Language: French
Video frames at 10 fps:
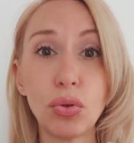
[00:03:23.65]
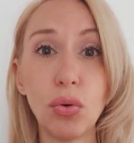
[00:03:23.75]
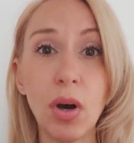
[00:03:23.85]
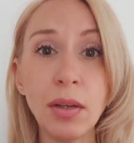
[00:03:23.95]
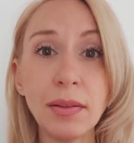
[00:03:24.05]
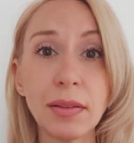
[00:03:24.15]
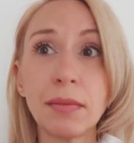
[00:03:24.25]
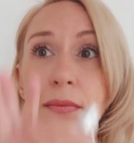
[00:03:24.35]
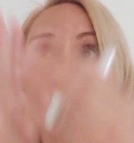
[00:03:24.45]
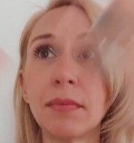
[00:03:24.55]
odorantes
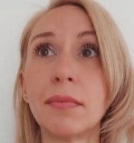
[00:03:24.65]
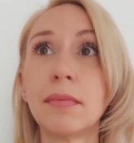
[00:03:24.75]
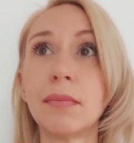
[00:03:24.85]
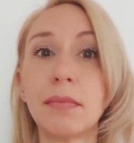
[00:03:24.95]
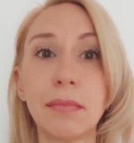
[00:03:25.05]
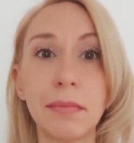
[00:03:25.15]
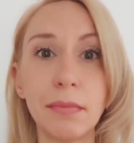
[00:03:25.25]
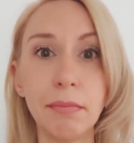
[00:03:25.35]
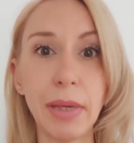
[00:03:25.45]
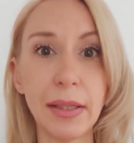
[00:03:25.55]

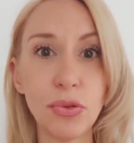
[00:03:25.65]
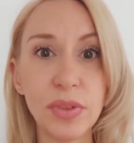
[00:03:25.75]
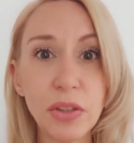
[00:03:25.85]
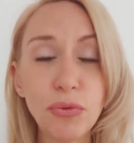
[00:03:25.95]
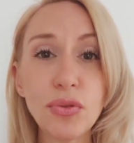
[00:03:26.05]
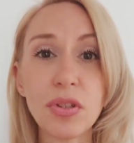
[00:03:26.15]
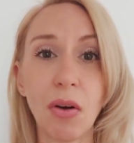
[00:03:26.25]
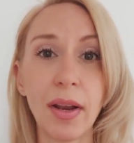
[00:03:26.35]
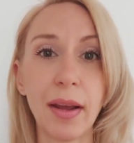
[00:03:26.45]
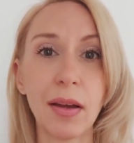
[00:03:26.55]
ben, se diffusent
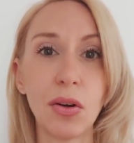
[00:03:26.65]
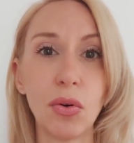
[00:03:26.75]
dans l'air.